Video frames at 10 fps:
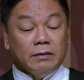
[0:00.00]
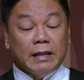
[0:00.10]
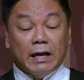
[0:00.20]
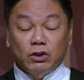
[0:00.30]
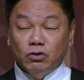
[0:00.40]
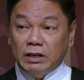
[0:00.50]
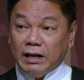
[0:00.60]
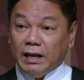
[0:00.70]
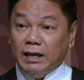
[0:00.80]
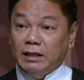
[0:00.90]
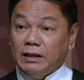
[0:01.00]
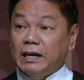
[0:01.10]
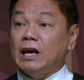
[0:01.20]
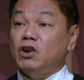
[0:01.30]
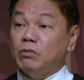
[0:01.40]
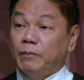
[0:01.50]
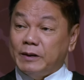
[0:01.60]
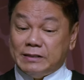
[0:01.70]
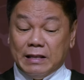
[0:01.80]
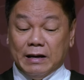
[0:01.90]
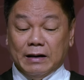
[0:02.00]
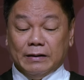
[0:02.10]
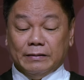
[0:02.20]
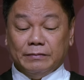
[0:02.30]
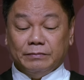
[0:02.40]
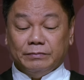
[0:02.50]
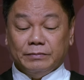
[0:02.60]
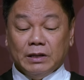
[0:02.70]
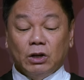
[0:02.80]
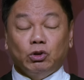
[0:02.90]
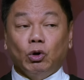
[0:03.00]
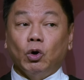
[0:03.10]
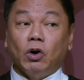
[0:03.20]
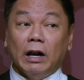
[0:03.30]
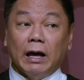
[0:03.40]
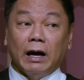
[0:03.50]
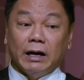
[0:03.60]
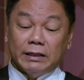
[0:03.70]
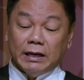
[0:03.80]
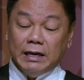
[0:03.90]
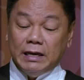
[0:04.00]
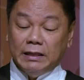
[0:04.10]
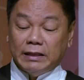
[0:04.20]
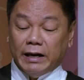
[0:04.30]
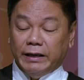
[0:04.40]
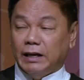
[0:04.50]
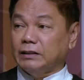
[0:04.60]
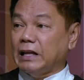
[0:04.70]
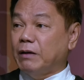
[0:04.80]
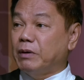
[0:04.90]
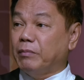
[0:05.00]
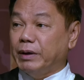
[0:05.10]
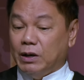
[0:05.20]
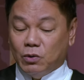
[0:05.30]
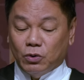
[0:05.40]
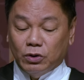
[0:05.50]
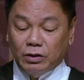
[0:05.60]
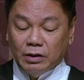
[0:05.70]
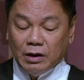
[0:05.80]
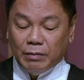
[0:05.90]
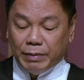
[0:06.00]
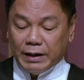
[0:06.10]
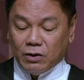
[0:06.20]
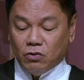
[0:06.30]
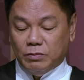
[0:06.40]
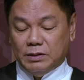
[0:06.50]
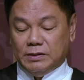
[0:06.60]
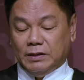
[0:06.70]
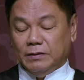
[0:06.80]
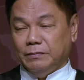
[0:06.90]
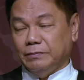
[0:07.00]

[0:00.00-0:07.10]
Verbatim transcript: Nandun na rin, kaya lumabas lang. Tulog lang at naghihintay ng tamang panahon para gumising.